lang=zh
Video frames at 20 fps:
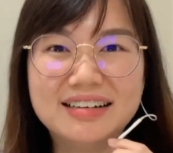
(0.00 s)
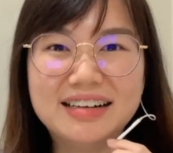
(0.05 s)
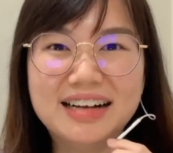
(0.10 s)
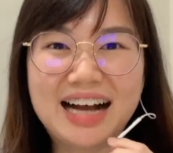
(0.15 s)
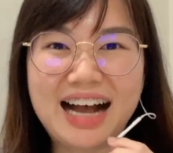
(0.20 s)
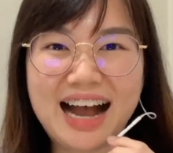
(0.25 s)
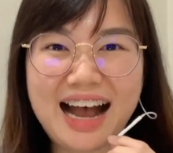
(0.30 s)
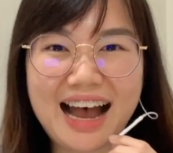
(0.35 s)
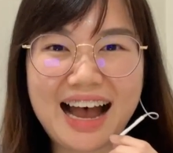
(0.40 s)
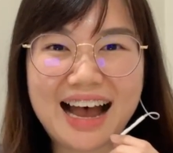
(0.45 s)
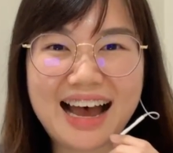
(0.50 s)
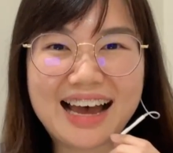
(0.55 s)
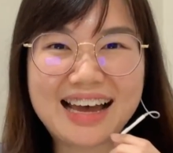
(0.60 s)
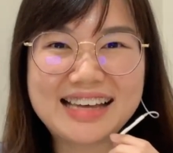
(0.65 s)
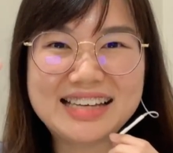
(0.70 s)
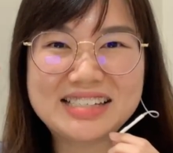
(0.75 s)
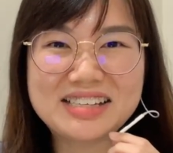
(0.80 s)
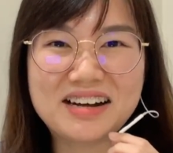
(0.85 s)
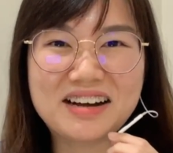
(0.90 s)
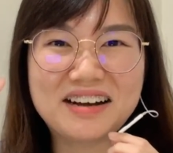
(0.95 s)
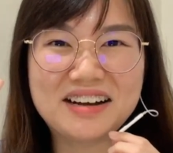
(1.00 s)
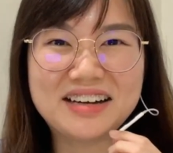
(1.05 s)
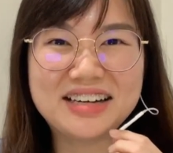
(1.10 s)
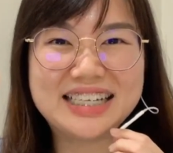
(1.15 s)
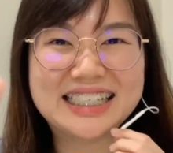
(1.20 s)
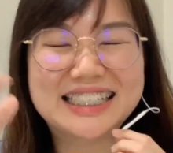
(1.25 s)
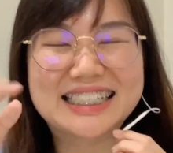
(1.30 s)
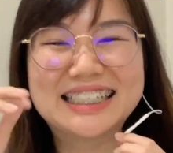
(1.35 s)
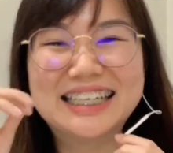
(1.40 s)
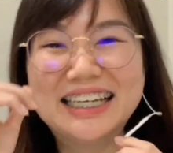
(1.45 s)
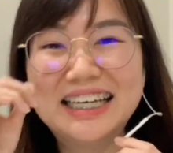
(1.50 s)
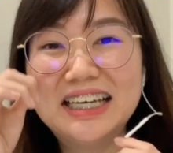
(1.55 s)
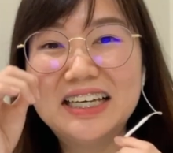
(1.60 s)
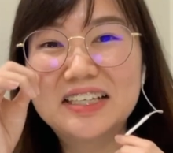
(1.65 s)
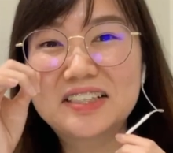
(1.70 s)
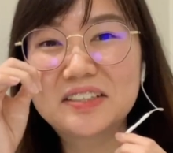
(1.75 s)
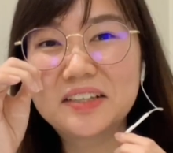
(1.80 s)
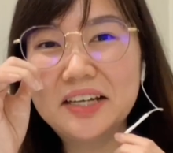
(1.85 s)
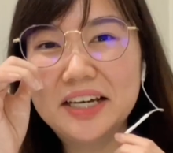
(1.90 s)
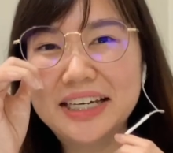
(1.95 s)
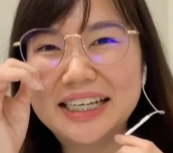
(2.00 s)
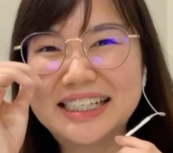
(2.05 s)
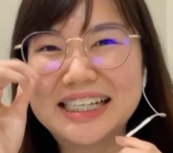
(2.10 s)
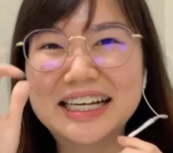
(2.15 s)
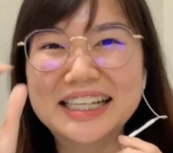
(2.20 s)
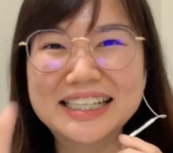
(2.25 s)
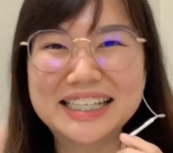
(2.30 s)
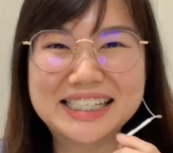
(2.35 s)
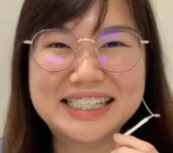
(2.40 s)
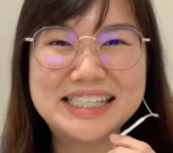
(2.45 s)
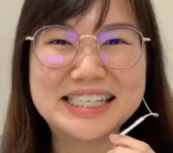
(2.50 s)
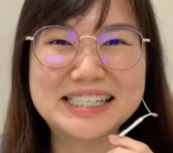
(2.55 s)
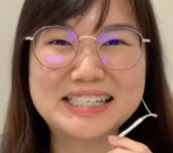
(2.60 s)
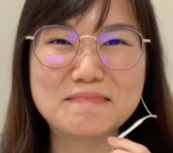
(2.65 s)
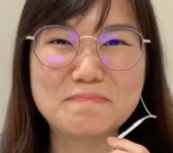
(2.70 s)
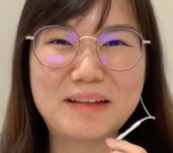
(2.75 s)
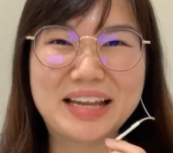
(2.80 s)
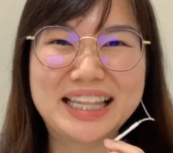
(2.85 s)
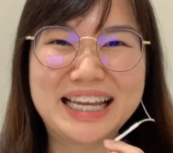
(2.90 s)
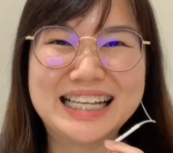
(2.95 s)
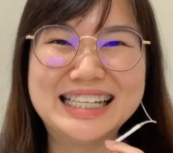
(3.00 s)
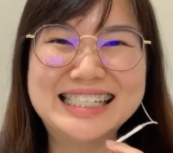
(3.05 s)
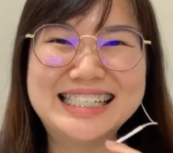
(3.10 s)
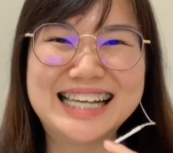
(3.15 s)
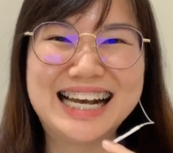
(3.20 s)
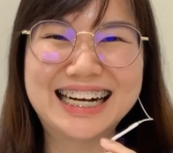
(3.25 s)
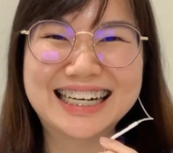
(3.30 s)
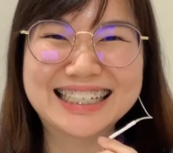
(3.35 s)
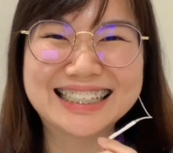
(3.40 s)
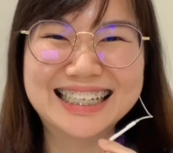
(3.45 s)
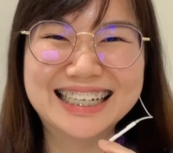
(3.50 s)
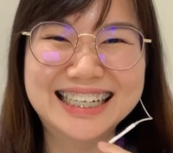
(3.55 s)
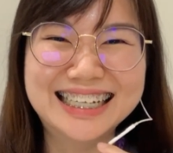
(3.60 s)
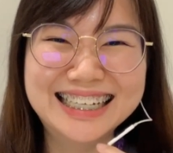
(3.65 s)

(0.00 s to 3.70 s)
Hi Joyce，所以真的其实蛮难抢的。